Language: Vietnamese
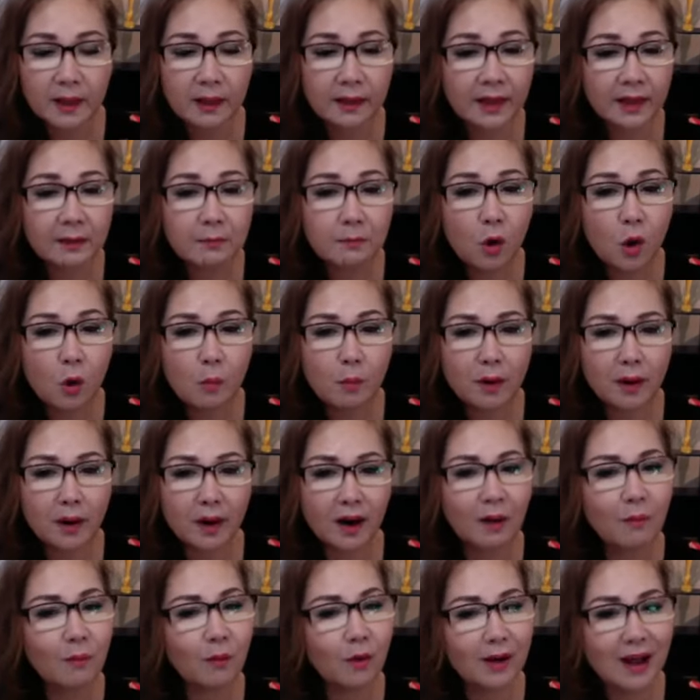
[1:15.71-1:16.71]
cái môi mình nó
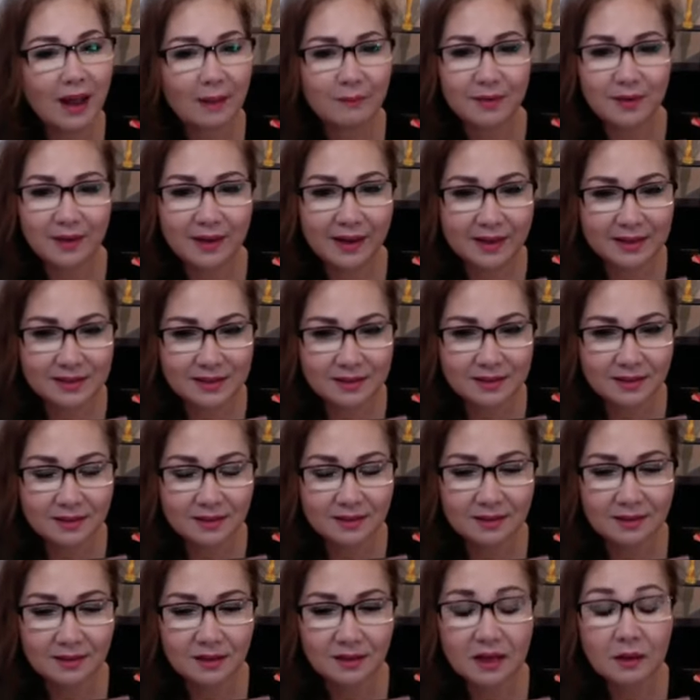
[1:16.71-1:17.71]
không còn đẹp như ngày xưa nữa.